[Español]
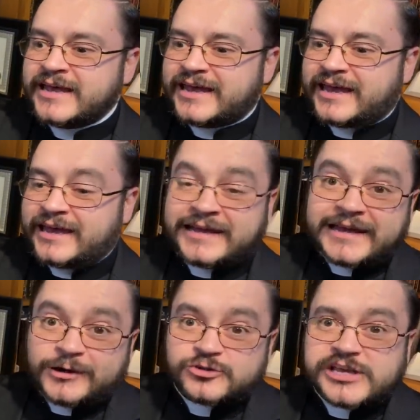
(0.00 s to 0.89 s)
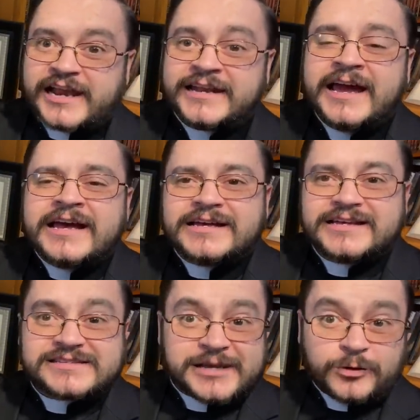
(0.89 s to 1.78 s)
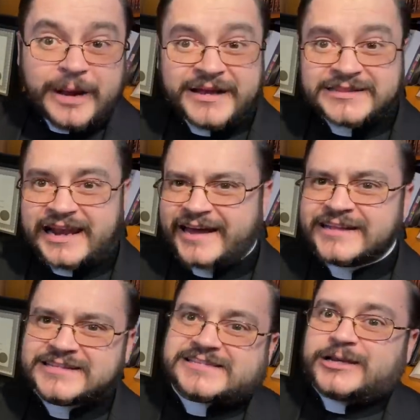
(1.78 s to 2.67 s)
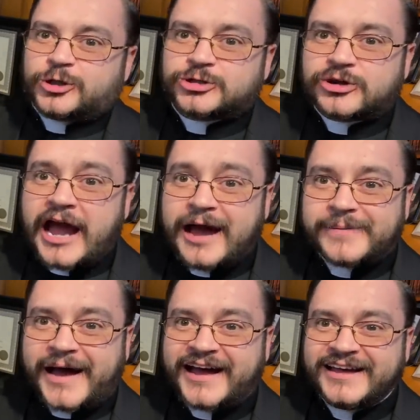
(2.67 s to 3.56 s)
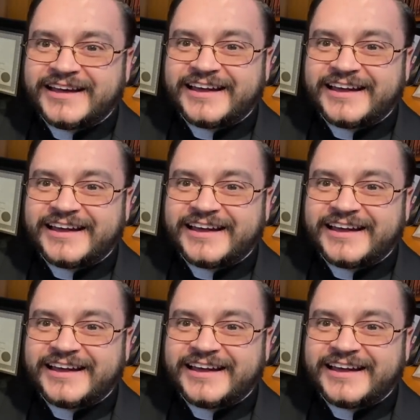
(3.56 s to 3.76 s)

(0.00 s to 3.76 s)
eh, en Jerusalén, eh, seguramente la gente sí lo tocaba.